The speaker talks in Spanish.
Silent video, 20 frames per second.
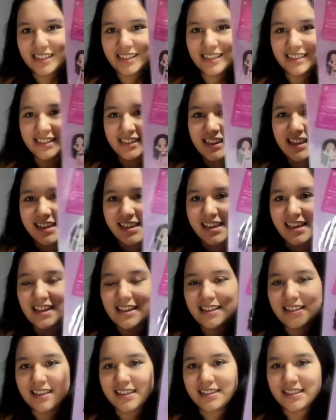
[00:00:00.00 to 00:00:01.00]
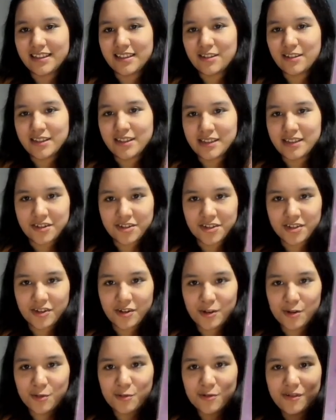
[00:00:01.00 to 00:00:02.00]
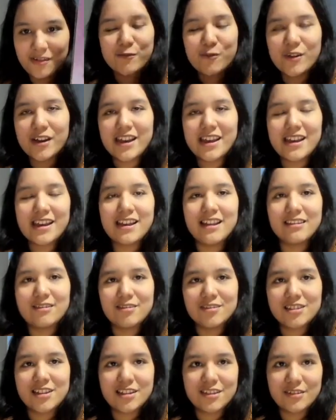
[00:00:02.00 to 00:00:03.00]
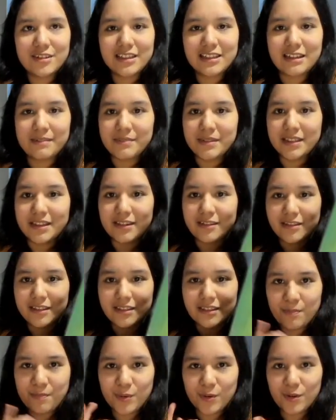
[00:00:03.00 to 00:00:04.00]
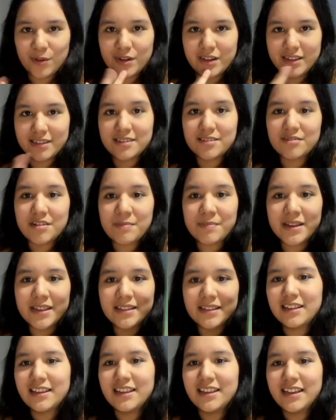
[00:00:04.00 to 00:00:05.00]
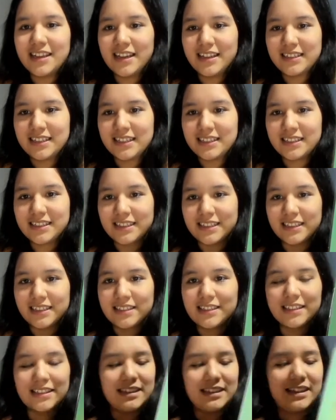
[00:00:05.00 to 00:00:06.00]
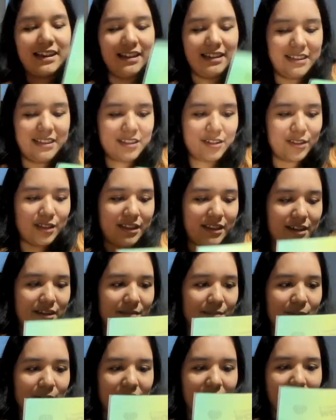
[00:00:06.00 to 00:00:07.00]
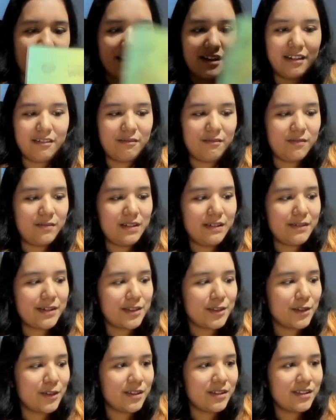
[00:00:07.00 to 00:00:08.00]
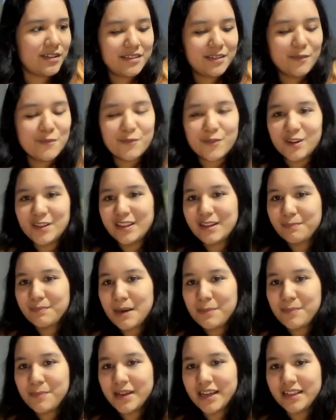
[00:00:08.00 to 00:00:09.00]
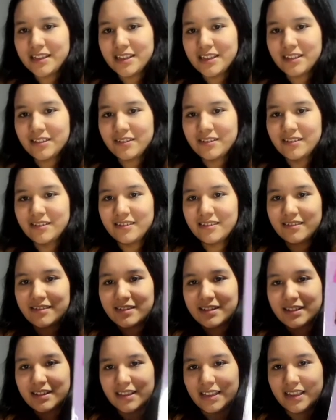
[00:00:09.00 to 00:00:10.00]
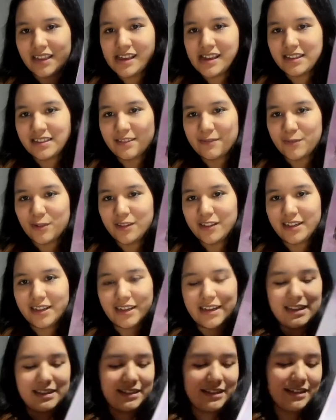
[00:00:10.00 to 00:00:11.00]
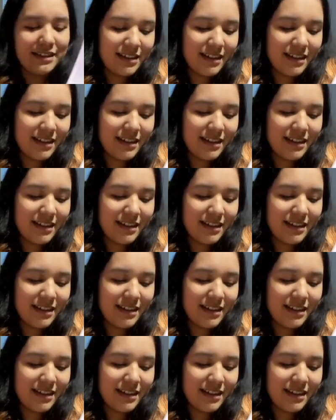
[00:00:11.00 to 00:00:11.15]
Este de aquí es el diseño de The Show. Fue el concierto que transmitieron por streaming y atrás tiene así. Adentro tiene como que una versión de un folder más pequeñito y este folder grande.